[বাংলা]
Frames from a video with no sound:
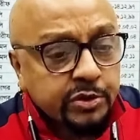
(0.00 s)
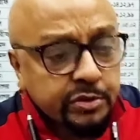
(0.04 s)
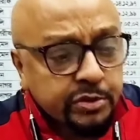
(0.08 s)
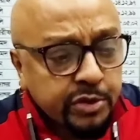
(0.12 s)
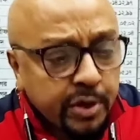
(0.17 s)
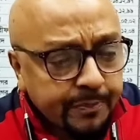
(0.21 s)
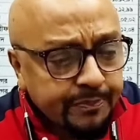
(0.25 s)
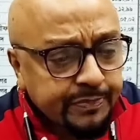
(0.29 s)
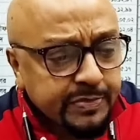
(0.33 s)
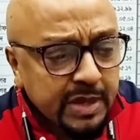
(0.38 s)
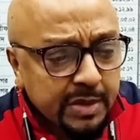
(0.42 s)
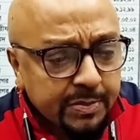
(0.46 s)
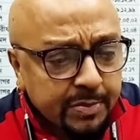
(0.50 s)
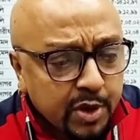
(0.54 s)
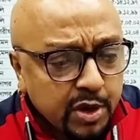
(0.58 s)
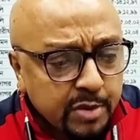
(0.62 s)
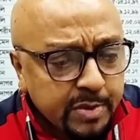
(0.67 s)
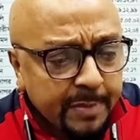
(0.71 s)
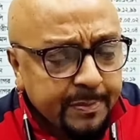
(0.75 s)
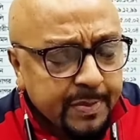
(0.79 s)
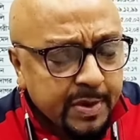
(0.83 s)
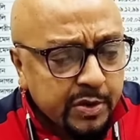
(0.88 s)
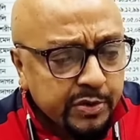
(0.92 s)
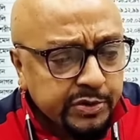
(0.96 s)
সবচেয়ে বড়
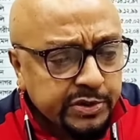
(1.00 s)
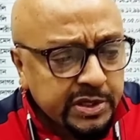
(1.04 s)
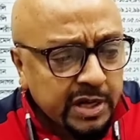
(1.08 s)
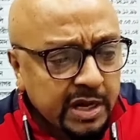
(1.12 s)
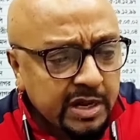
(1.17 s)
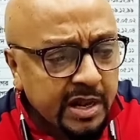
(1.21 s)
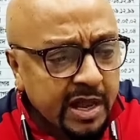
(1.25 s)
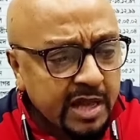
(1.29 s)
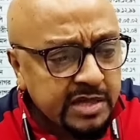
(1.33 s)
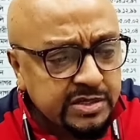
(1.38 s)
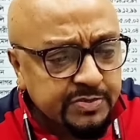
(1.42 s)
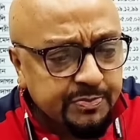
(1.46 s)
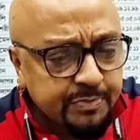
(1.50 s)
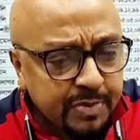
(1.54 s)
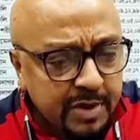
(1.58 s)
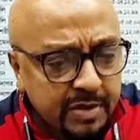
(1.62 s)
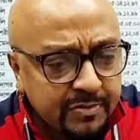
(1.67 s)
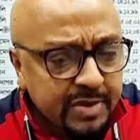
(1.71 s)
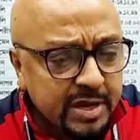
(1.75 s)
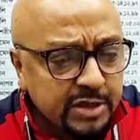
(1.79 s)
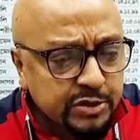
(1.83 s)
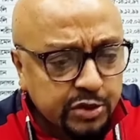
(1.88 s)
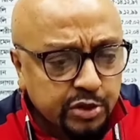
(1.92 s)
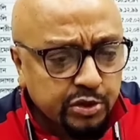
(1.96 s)
ব্যাপার হচ্ছে লাস্ট
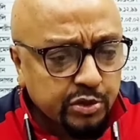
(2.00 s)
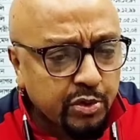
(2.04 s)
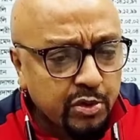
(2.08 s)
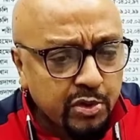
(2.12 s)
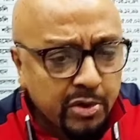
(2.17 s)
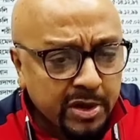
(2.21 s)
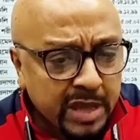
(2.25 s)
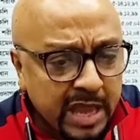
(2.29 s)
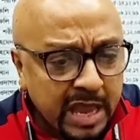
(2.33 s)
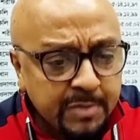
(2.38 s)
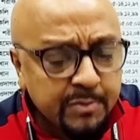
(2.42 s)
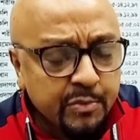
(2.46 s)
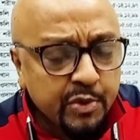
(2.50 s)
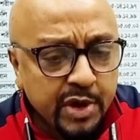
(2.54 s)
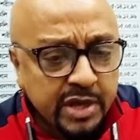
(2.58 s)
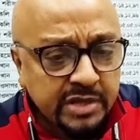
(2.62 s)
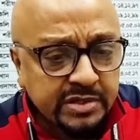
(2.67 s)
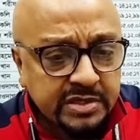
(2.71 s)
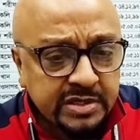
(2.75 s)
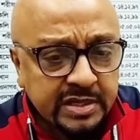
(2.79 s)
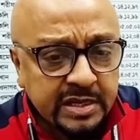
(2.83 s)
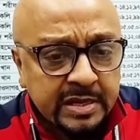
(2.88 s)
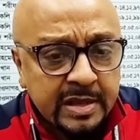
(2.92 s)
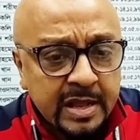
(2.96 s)
প্রিভিয়াস যতগুলো গেম
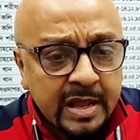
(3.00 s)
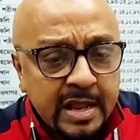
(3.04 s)
হয়েছে